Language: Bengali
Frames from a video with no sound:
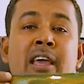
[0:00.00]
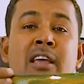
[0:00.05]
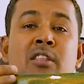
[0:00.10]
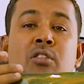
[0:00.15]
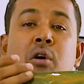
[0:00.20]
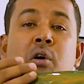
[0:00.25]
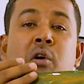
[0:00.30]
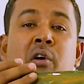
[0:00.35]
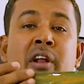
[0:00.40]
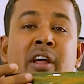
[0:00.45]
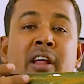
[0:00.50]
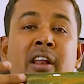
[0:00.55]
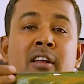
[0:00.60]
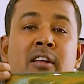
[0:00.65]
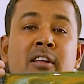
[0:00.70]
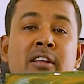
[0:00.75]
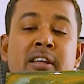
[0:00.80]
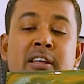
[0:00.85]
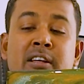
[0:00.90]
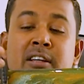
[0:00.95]
এই ধরনের
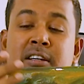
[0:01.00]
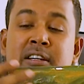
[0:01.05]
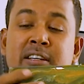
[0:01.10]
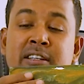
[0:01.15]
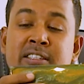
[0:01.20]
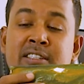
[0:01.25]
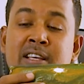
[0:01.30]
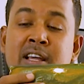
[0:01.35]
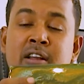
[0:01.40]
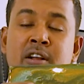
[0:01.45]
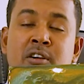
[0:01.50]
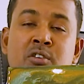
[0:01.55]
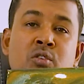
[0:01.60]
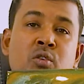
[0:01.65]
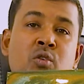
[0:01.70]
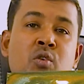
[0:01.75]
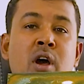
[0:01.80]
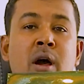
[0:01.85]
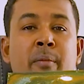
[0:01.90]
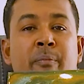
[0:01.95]
ডিজাইনের
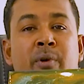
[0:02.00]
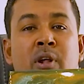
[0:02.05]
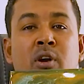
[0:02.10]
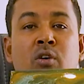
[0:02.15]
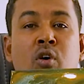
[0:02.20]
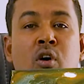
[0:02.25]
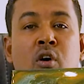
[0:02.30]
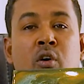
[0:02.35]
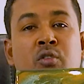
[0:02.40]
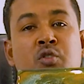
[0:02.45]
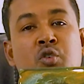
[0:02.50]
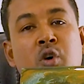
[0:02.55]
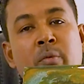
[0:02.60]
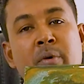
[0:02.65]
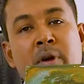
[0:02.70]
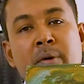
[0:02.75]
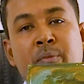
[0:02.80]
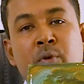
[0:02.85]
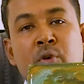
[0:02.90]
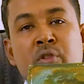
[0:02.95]
জন্য আপনার খরচ
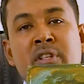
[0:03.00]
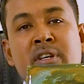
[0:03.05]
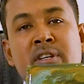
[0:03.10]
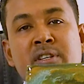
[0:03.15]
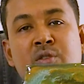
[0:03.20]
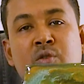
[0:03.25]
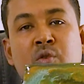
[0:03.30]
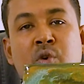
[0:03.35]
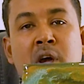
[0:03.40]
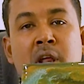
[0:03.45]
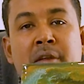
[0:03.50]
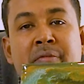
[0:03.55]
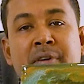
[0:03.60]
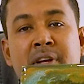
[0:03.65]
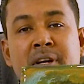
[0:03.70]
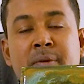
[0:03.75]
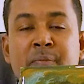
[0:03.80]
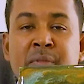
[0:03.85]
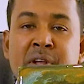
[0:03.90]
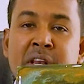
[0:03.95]
হবে প্রতি স্কোয়ার
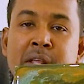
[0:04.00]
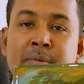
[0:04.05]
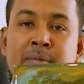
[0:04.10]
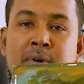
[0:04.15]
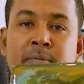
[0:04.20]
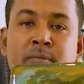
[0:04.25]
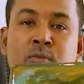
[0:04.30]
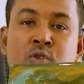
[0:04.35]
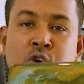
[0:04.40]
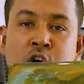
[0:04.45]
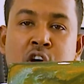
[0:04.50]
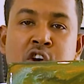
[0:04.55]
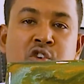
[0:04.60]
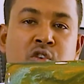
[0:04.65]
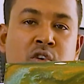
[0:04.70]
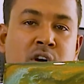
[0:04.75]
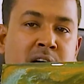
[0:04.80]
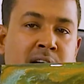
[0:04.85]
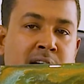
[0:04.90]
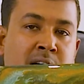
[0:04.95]
ফিট মিনিমাম
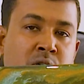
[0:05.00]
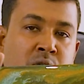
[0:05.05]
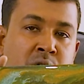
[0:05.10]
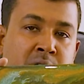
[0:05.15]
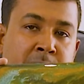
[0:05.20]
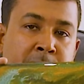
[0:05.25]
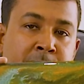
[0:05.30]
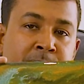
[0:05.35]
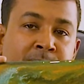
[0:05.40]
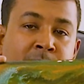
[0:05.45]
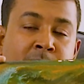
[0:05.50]
ছয়শো টাকা করে